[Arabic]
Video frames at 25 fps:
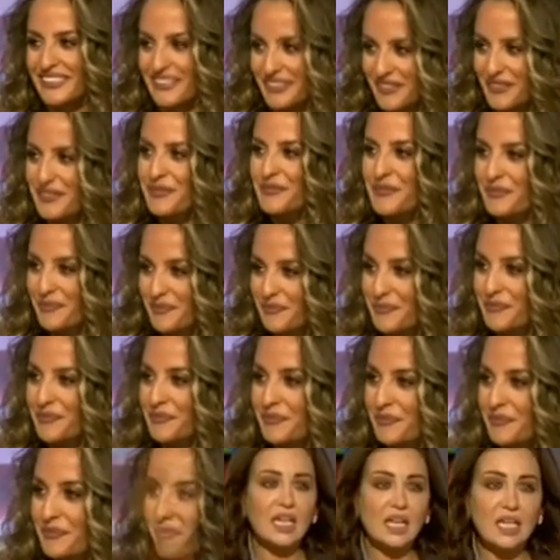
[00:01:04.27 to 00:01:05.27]
طيب
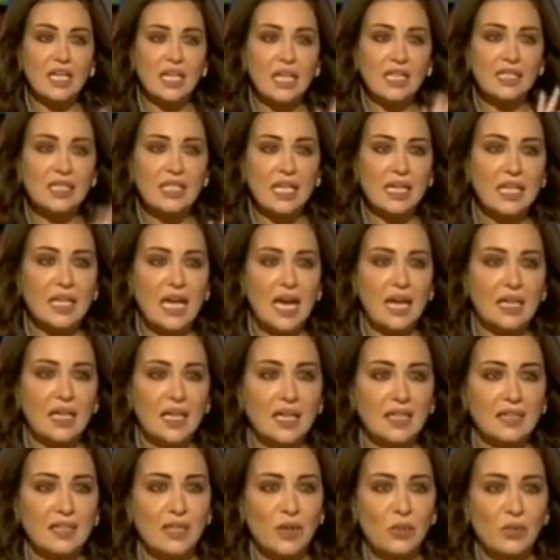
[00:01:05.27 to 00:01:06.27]
فينا نحكيك
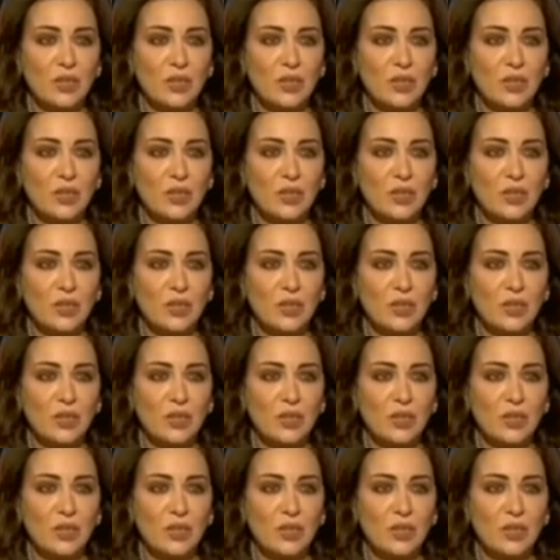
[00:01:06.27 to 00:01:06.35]
سريعا عن